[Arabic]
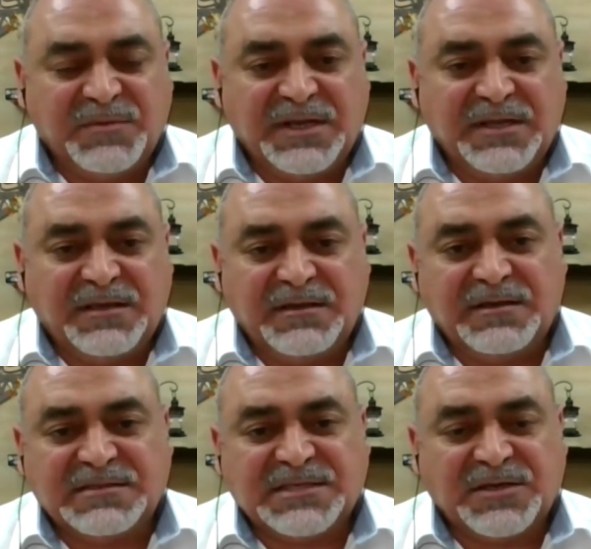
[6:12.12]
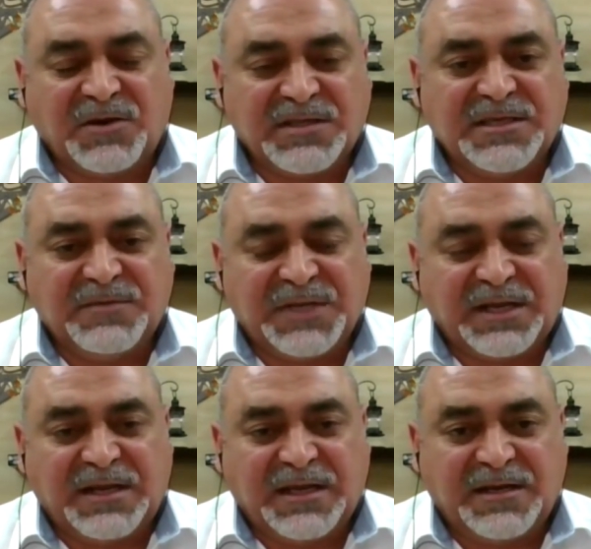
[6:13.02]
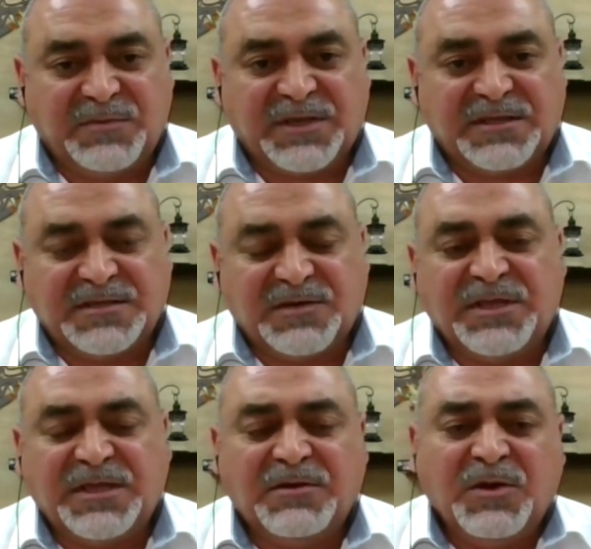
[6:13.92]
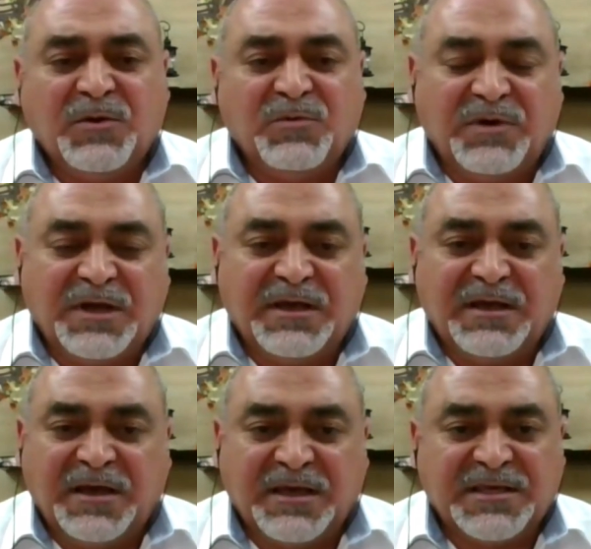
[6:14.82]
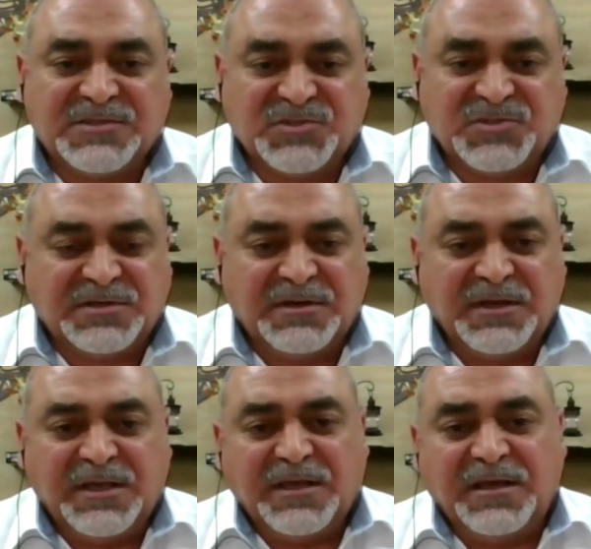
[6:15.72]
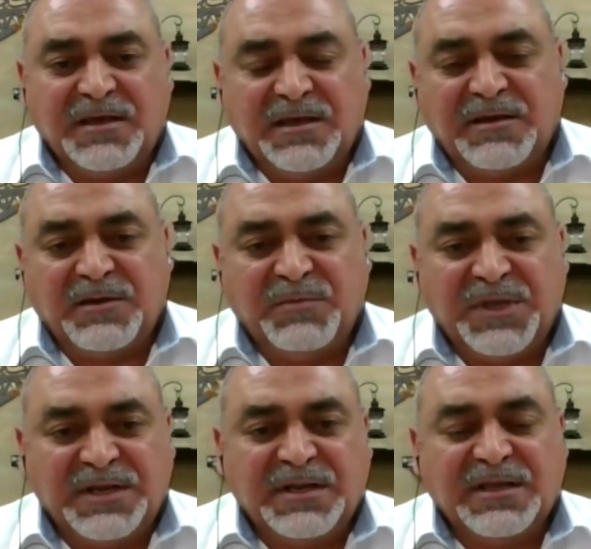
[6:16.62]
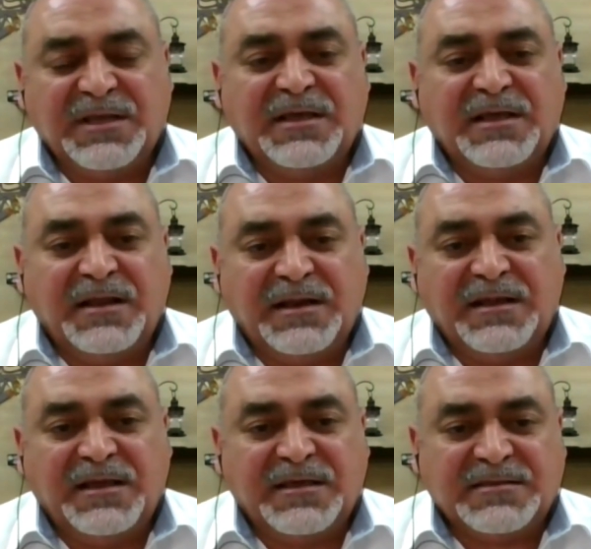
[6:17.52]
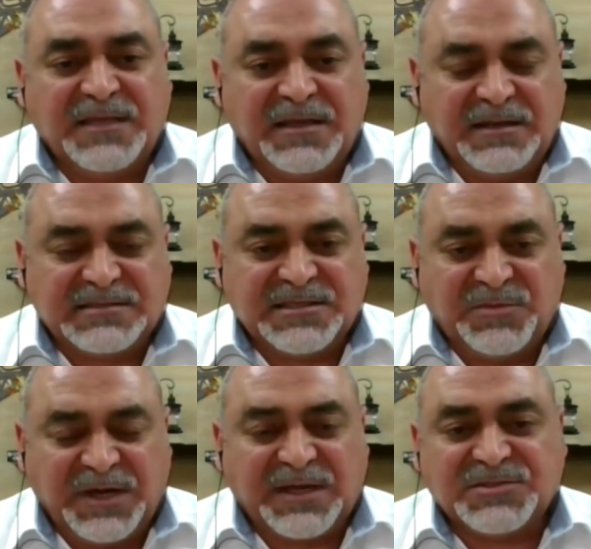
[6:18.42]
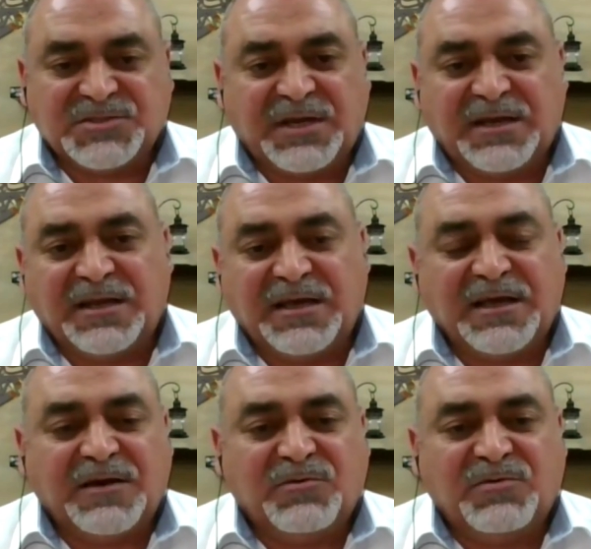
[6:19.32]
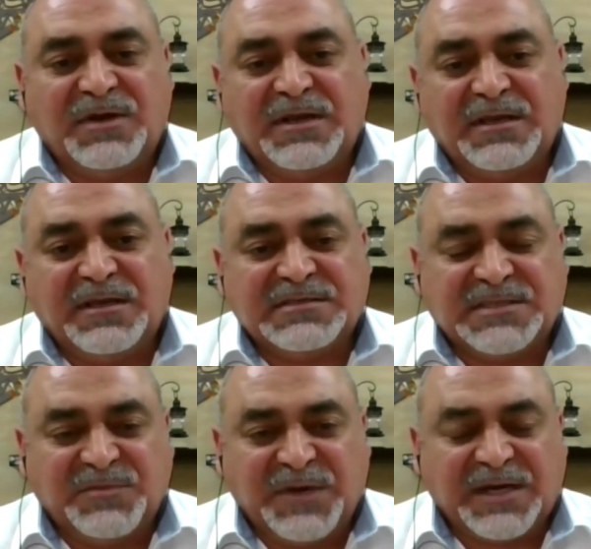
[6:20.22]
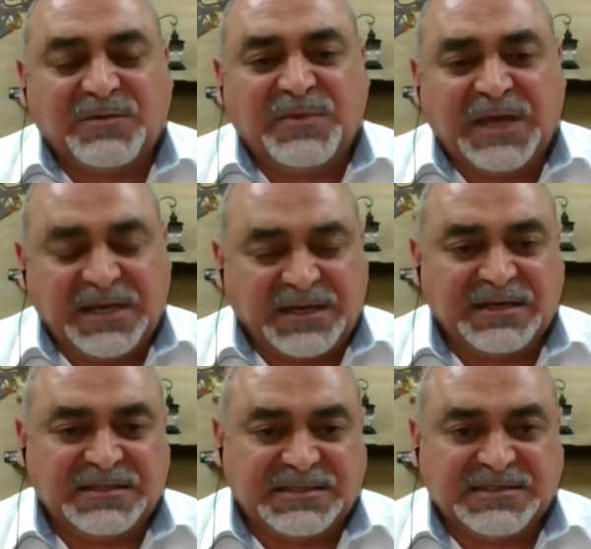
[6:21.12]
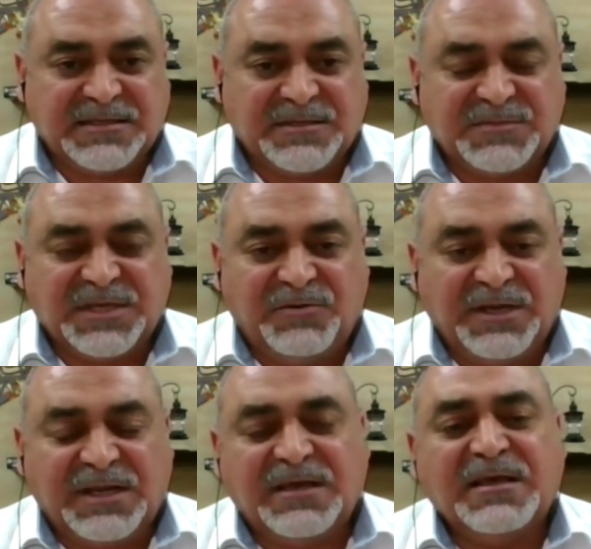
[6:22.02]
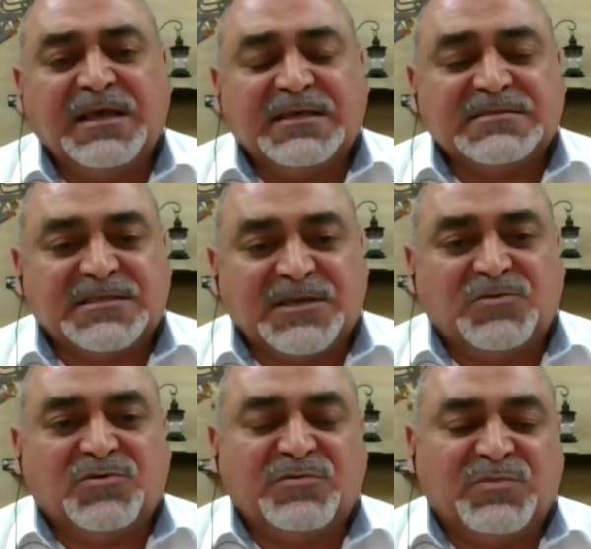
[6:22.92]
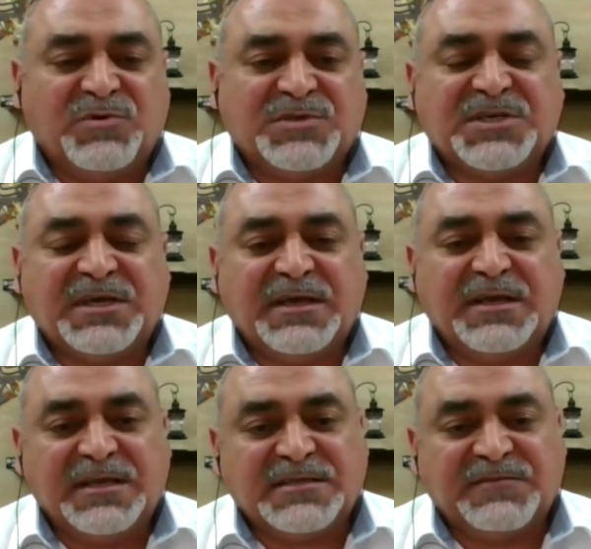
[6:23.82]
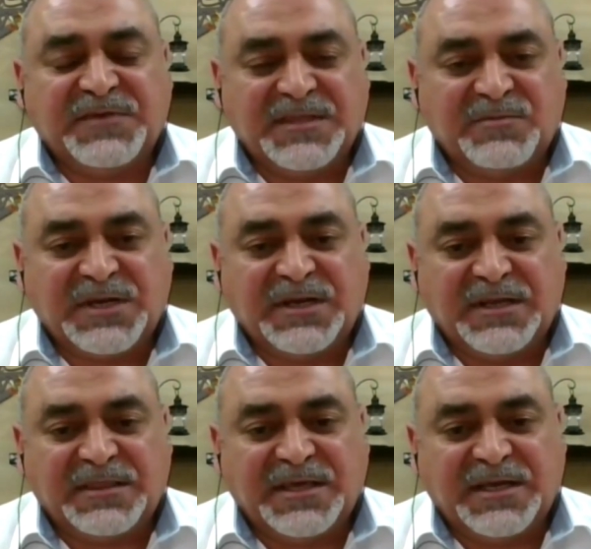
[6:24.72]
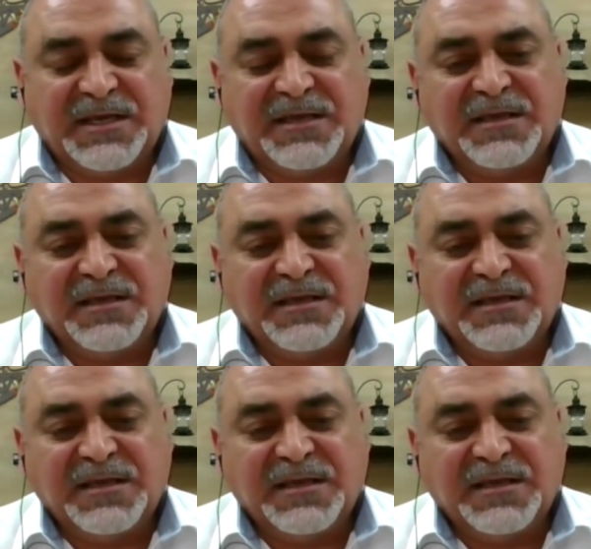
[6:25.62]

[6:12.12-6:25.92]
اللي سيقدم من خلال البنك الدولي وهذا جزء آه، من آه، الاستثمار ان شاء الله او الاستثمار المبالغ التي سيتم تحويلها ستكون موجهه لتنفيذ المرحله الثانيه